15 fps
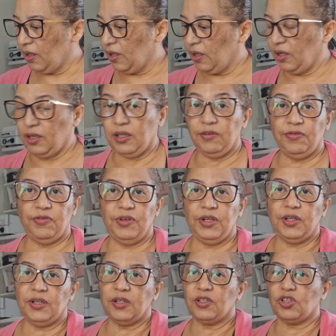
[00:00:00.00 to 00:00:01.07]
ele
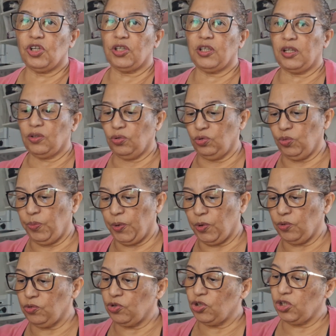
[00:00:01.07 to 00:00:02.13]
vir, já tá tudo
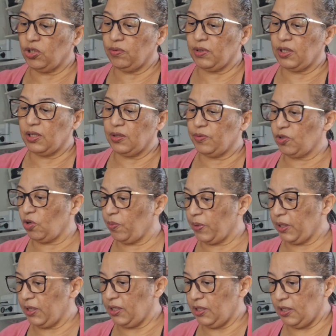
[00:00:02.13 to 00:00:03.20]
prontinho aqui, só
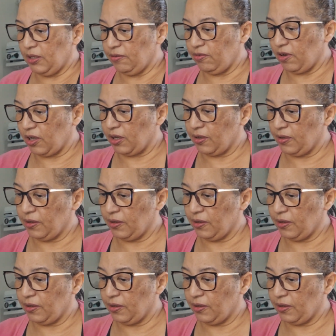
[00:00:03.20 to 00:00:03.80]
para ele levar.